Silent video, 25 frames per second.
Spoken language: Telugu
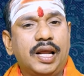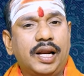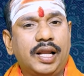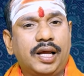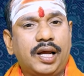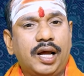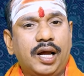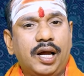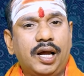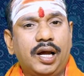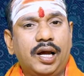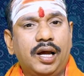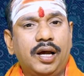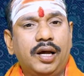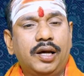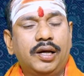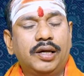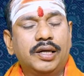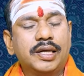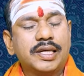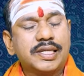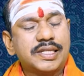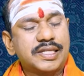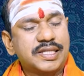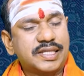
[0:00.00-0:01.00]
అనగా
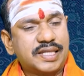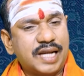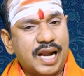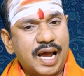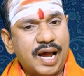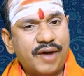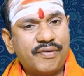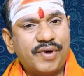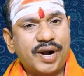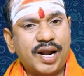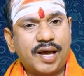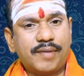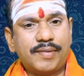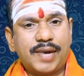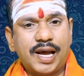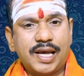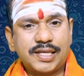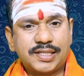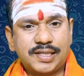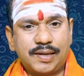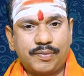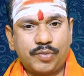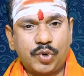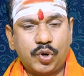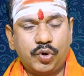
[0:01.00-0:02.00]
శ్రావణ
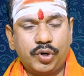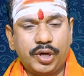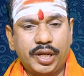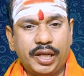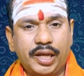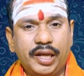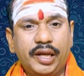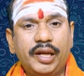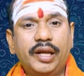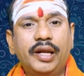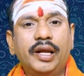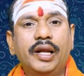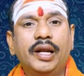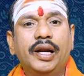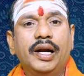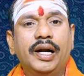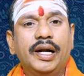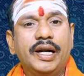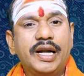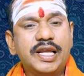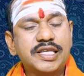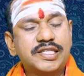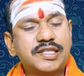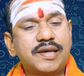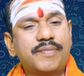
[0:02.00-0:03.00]
మాసం నుండి
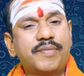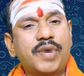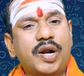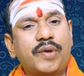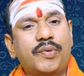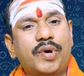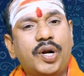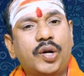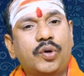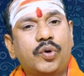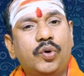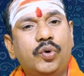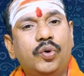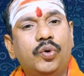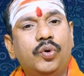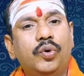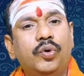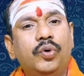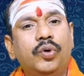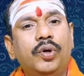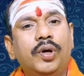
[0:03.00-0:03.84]
డిసెంబర్ వరకు